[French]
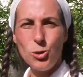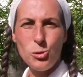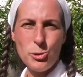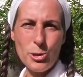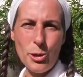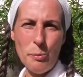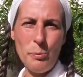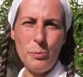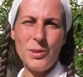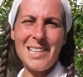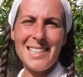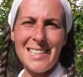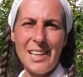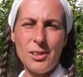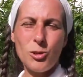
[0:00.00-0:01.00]
nous sommes
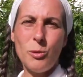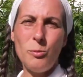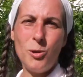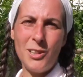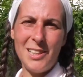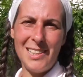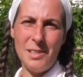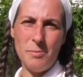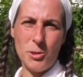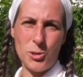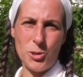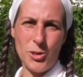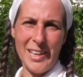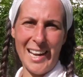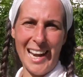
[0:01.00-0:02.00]
des êtres
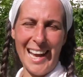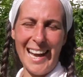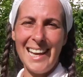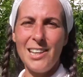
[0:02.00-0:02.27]
multidimensionnels.